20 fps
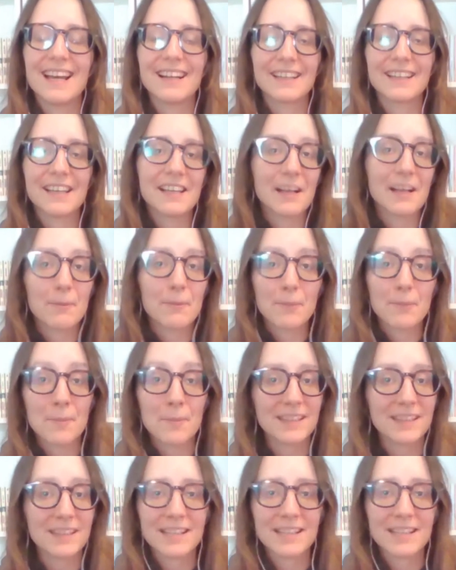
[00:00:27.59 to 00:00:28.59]
anche i
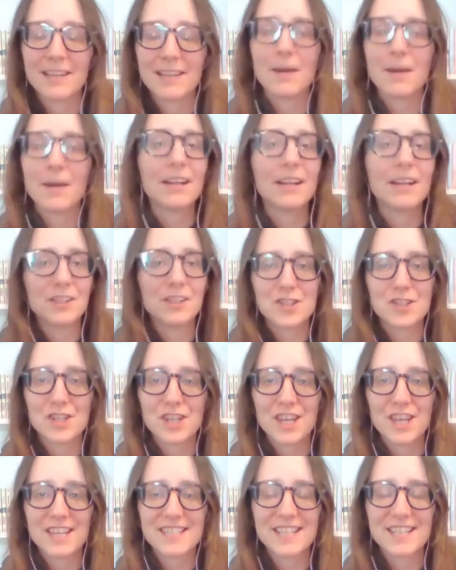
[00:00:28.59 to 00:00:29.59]
cambiamenti
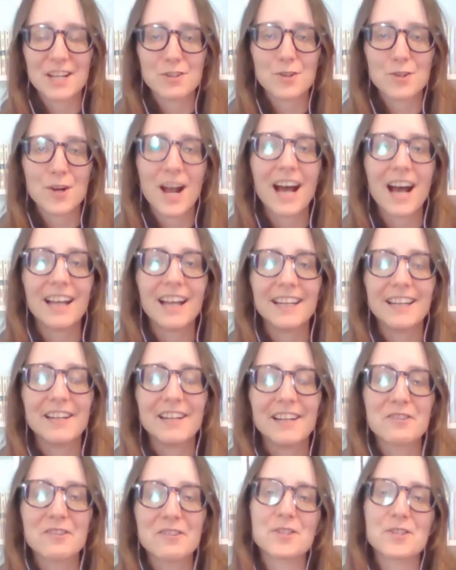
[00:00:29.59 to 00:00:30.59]
climatici e stagionali
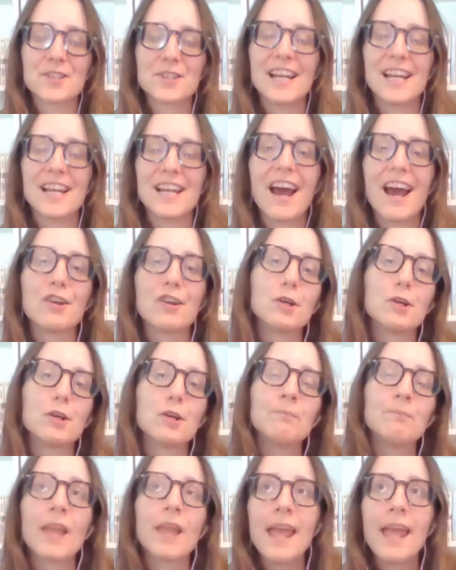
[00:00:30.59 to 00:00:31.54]
nel corso dell'anno dell'anno